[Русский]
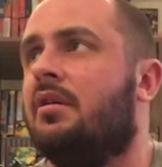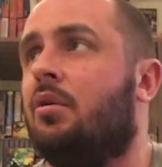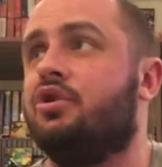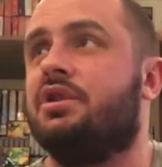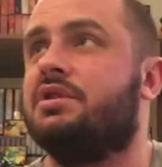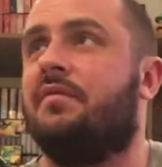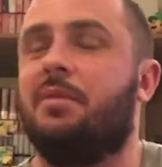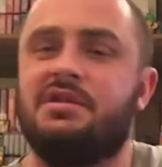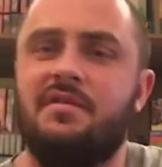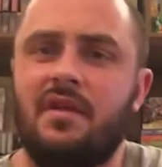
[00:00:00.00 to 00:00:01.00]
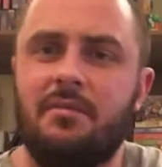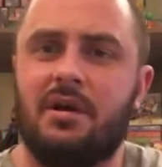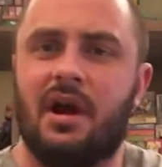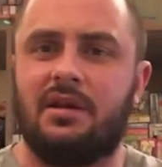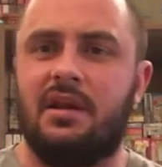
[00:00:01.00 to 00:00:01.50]
Хочется в последнее
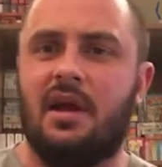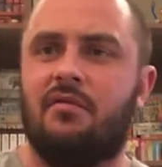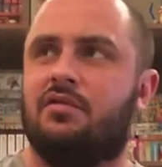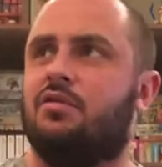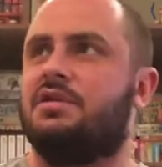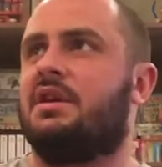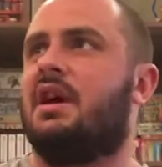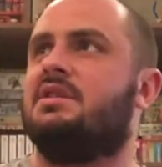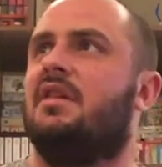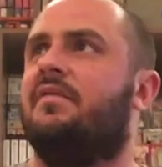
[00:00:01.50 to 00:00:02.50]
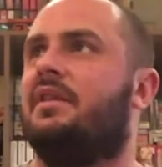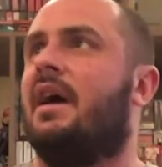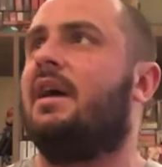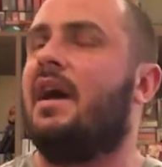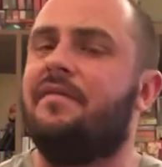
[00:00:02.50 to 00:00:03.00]
время как-то, я вот тут заказал
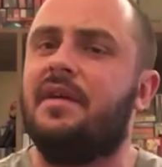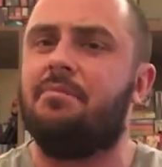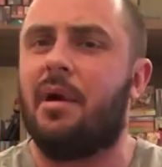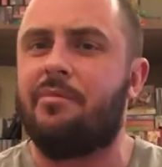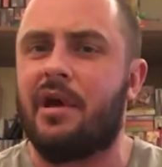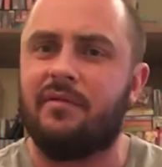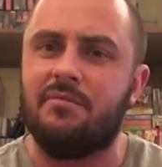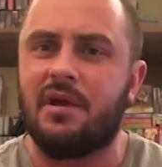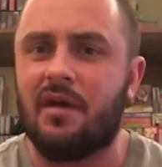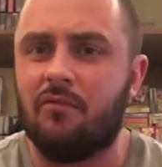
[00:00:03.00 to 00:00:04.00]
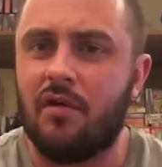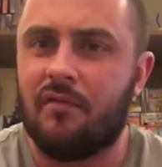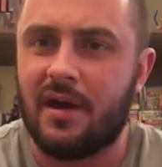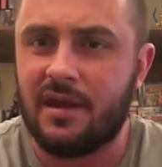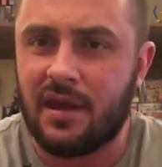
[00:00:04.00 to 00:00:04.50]
фотографии по Первой мировой
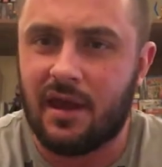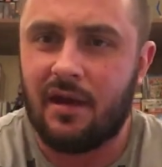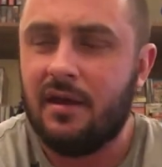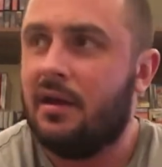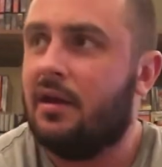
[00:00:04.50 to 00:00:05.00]
войне,